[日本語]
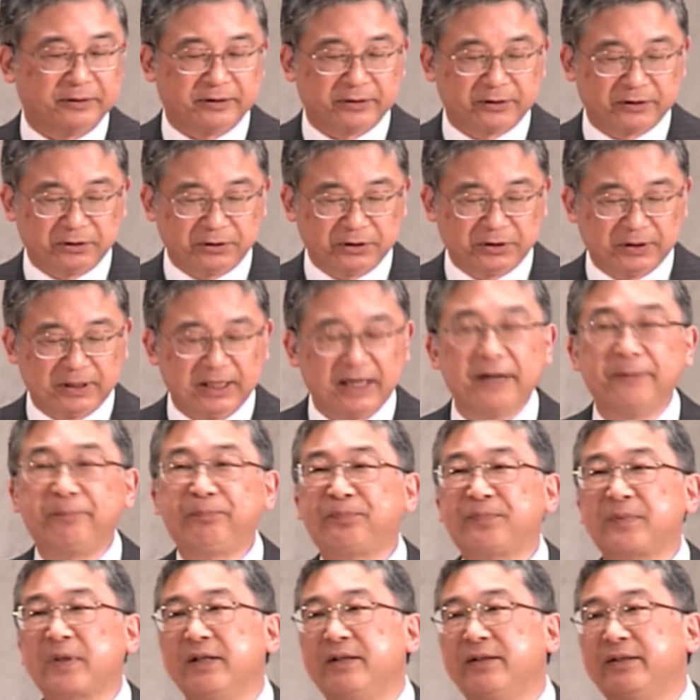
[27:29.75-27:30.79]
そし
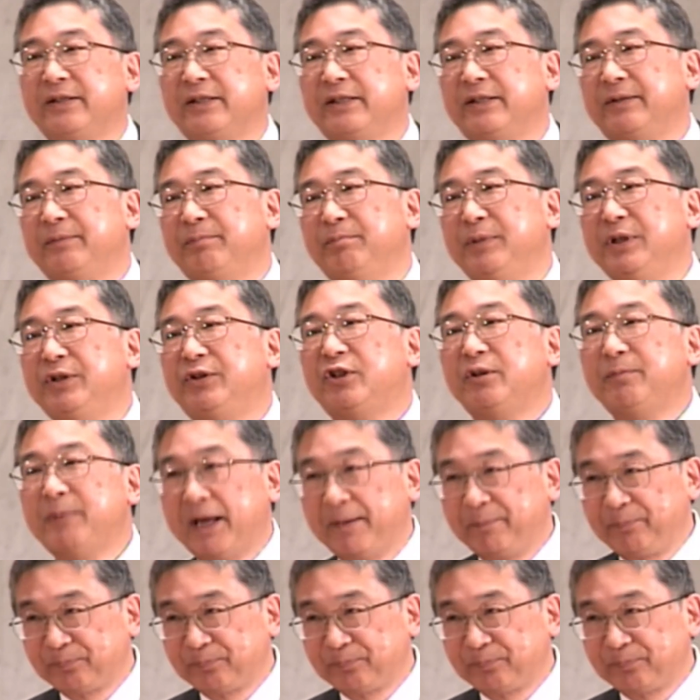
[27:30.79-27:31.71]
て3つ目